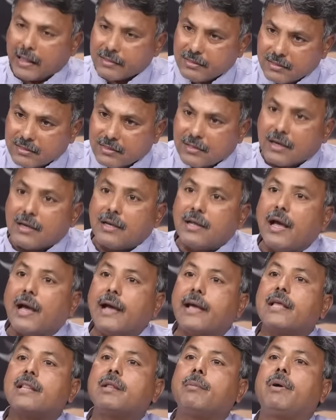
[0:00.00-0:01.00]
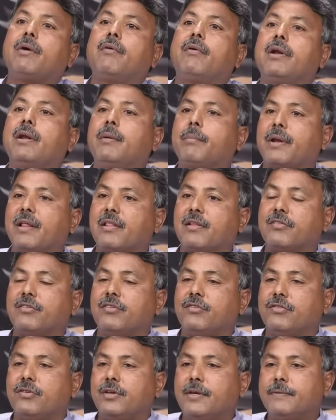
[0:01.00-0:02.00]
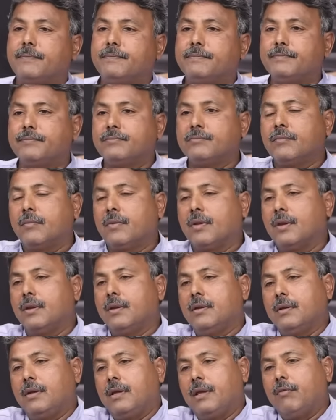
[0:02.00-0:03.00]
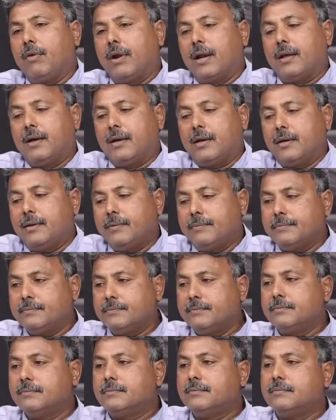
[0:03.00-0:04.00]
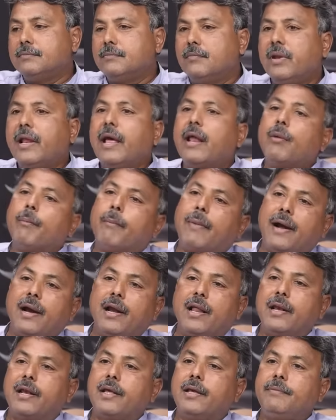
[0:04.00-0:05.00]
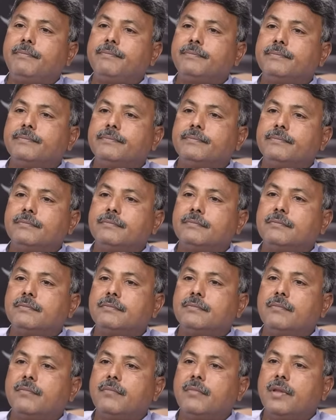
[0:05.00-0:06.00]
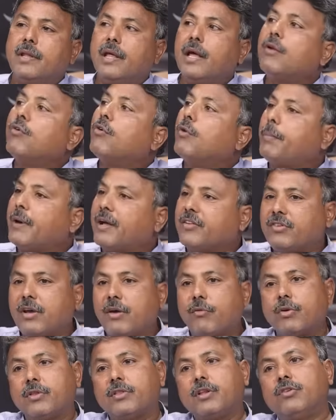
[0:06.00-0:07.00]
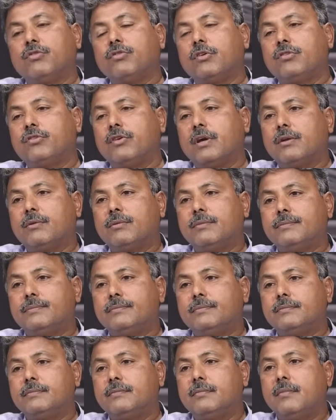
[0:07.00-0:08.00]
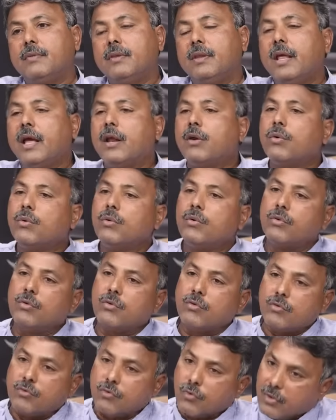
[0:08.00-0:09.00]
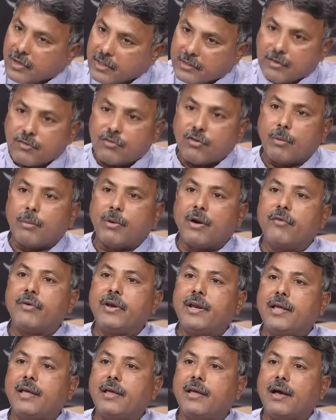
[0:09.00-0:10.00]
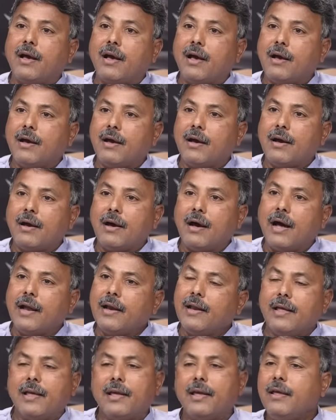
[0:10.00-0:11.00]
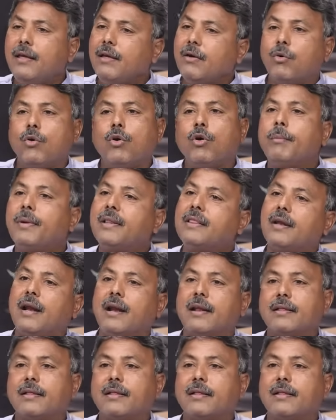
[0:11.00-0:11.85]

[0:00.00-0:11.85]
అంతటి అంకిత భావాన్ని ప్రదర్శించి ఇవాళ నేను మహిళని నేను ఉపాధ్యాయ వృత్తి నుంచి వచ్చాను నేను సున్నిత స్వభావిని అని హోంమంత్రి